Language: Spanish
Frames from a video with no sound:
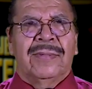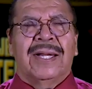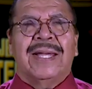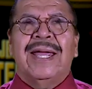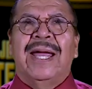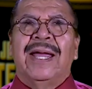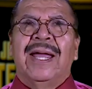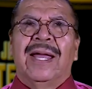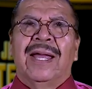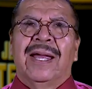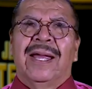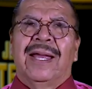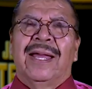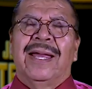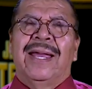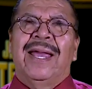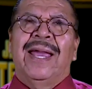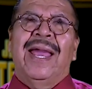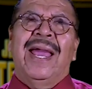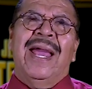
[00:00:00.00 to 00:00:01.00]
que
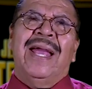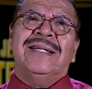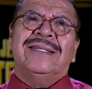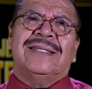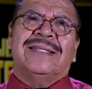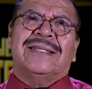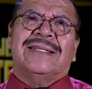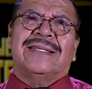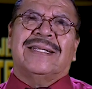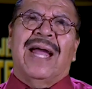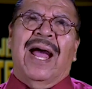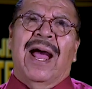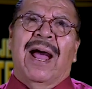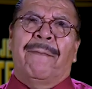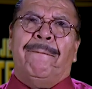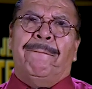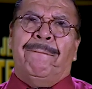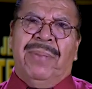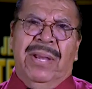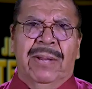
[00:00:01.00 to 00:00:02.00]

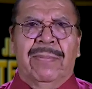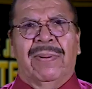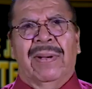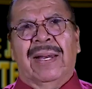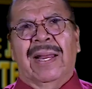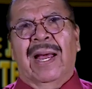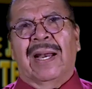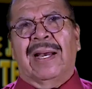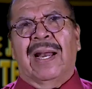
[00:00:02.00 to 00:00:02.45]
esta Biblia,